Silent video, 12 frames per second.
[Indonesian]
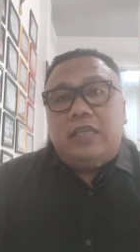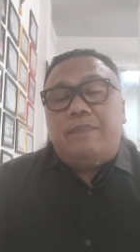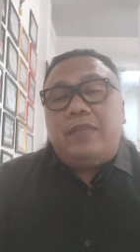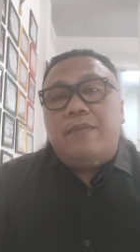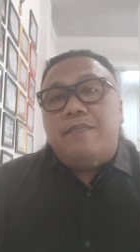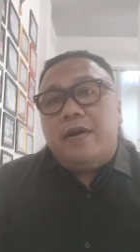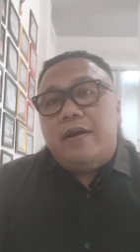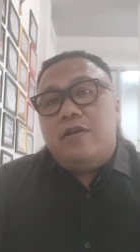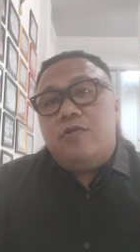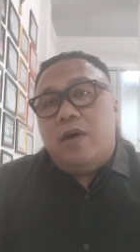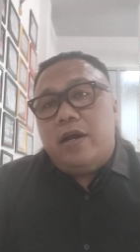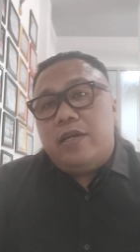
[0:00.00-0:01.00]
September
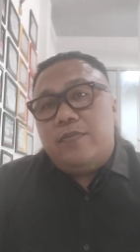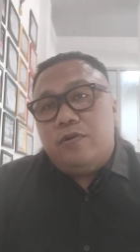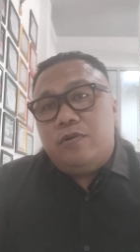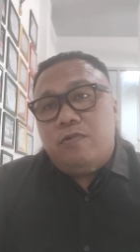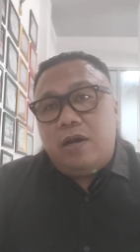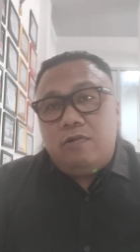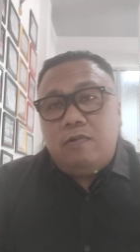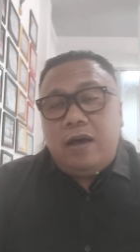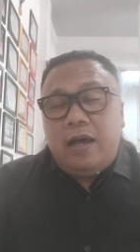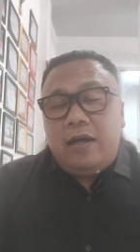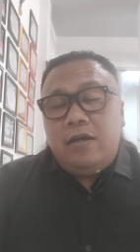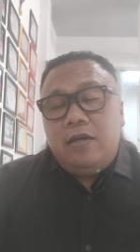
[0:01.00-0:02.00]

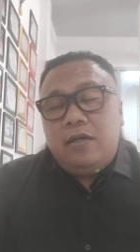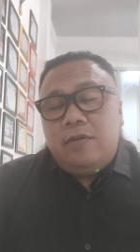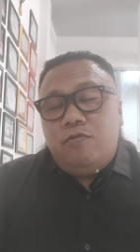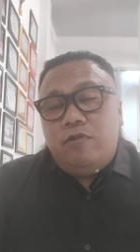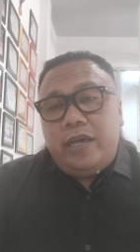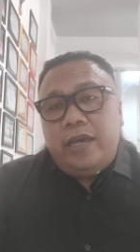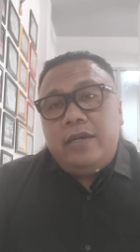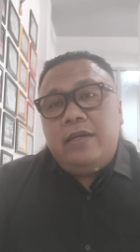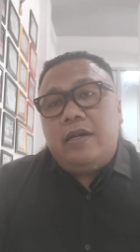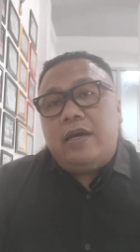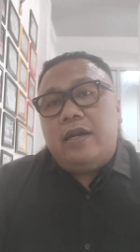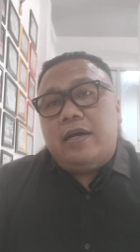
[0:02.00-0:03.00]
2022.
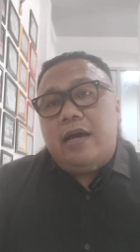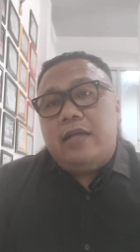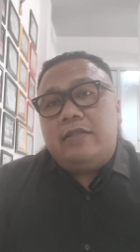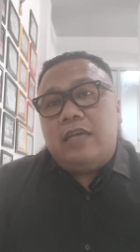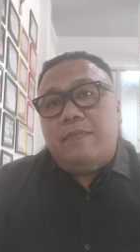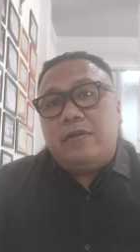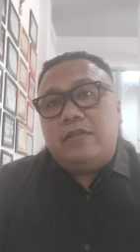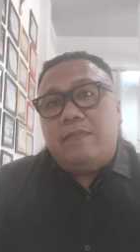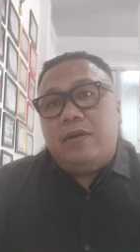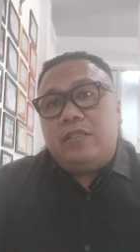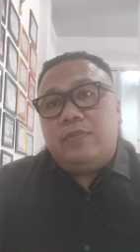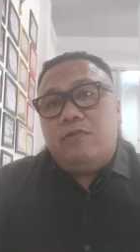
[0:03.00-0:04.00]
Mungkin rekan-rekan,
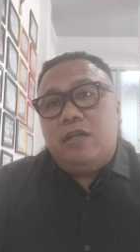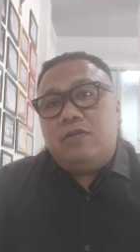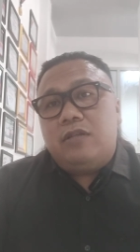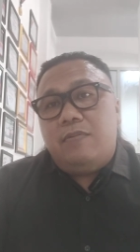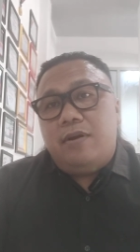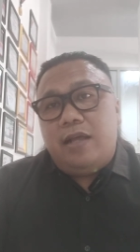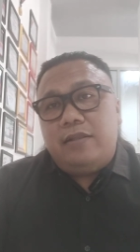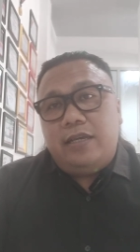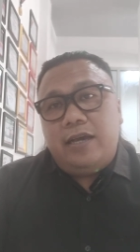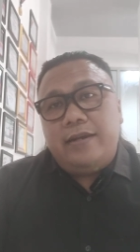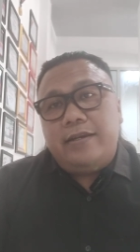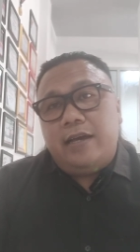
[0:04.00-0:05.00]
sahabat-sahabat semua sudah
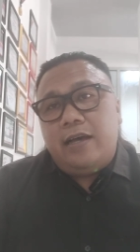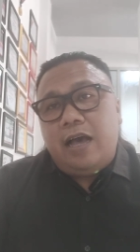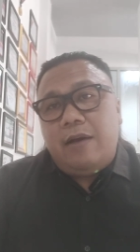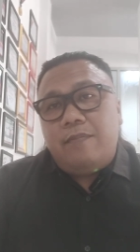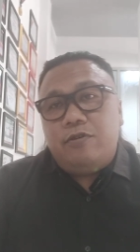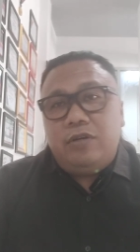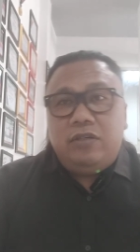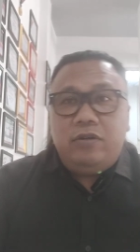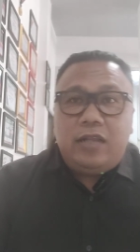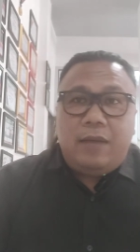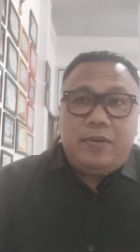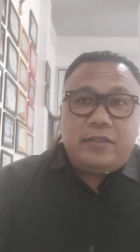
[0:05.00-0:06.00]
menantikan ya
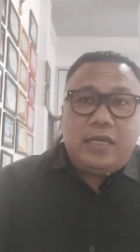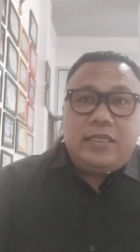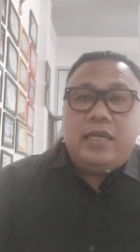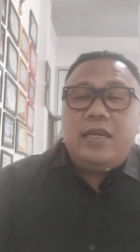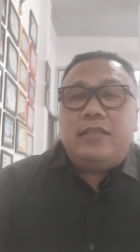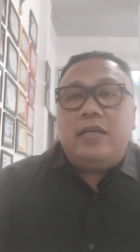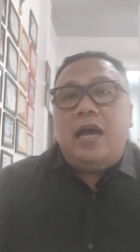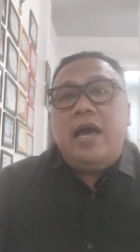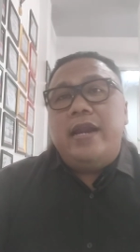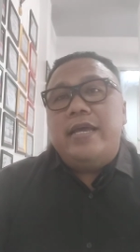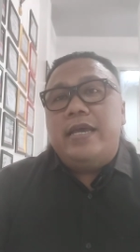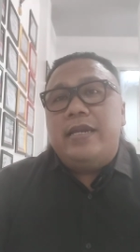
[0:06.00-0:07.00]
unit-unit apa saja yang datang
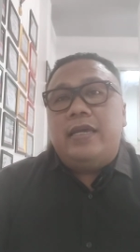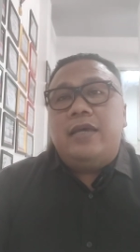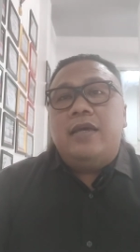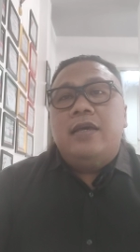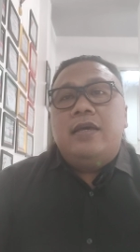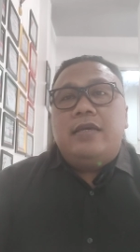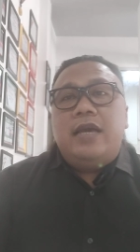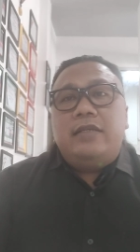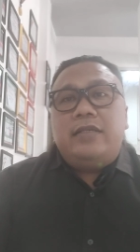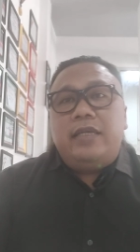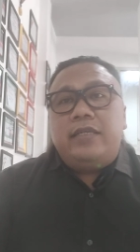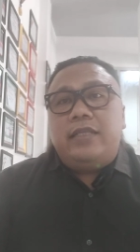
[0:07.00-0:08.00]
hari ini. Yang
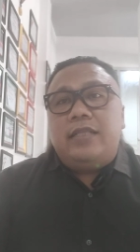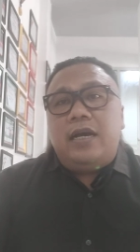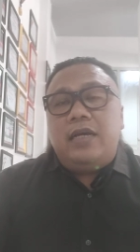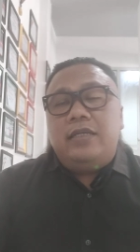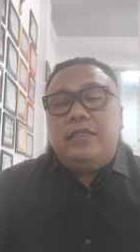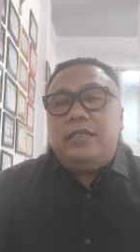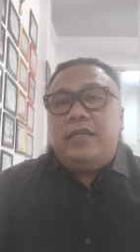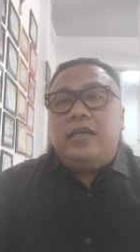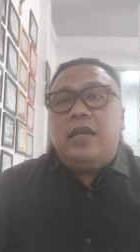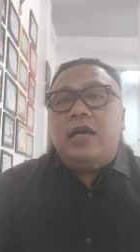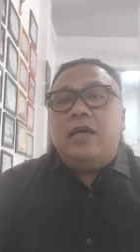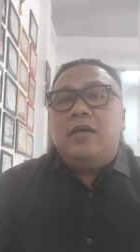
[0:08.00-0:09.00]
saya ceritakan di sini
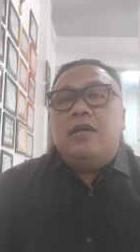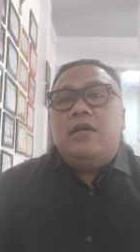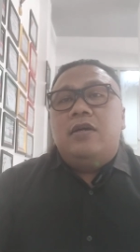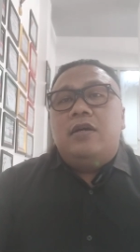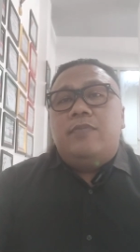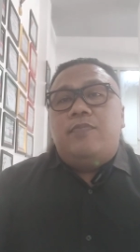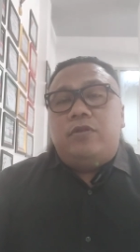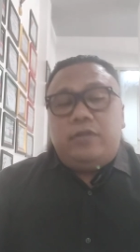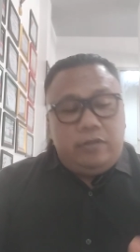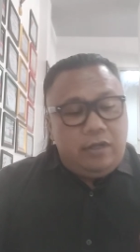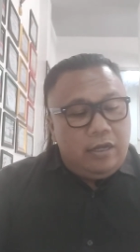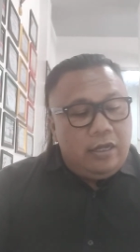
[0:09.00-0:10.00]
adalah pot,
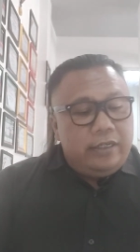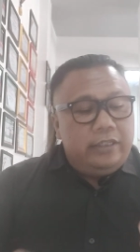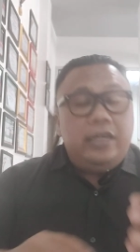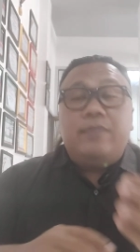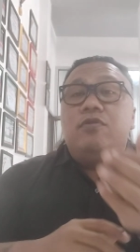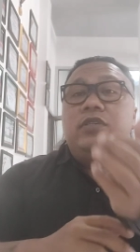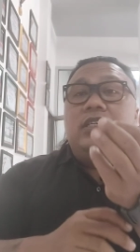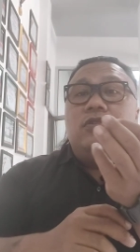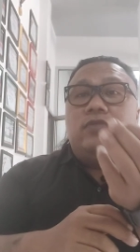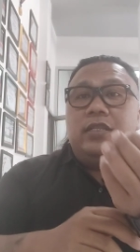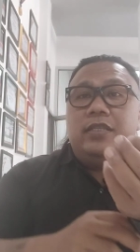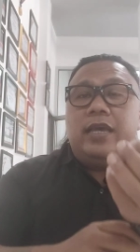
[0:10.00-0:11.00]
uh, distribusi
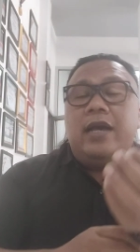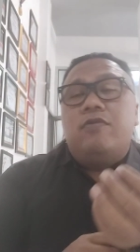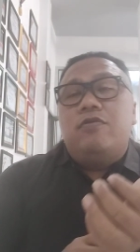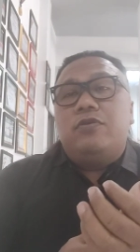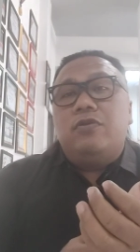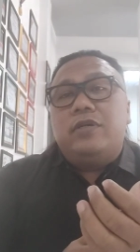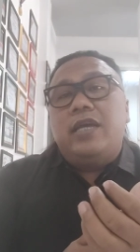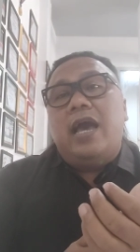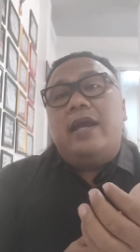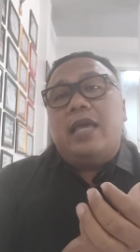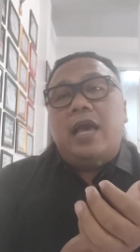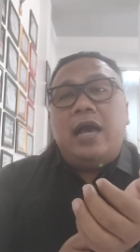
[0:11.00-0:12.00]
unit ya untuk di
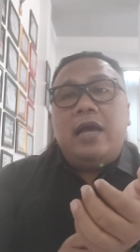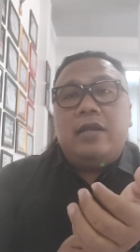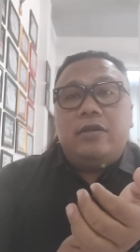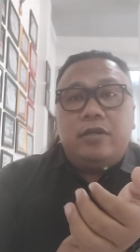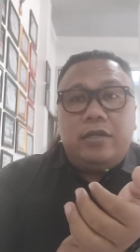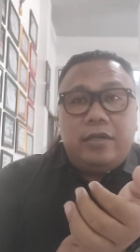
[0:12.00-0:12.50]
area